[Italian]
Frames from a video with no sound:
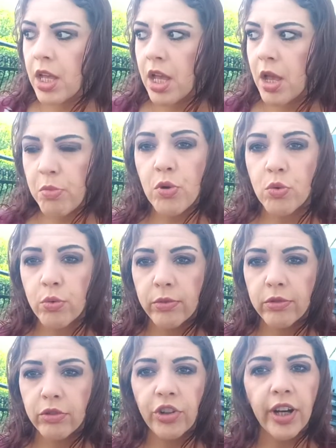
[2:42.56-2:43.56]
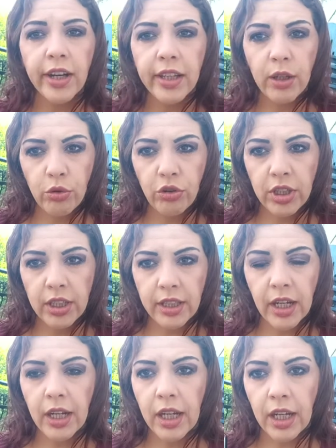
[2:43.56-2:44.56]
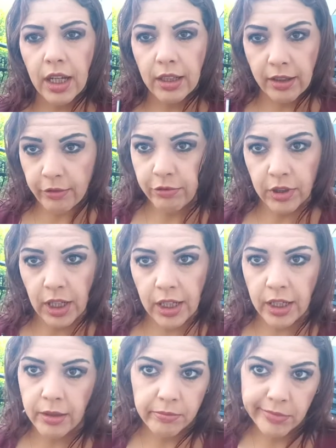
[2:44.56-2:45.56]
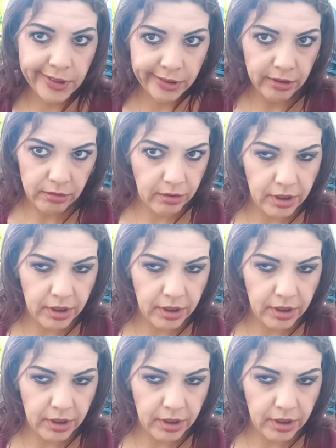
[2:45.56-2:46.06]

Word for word: più già è uscita a telefonare,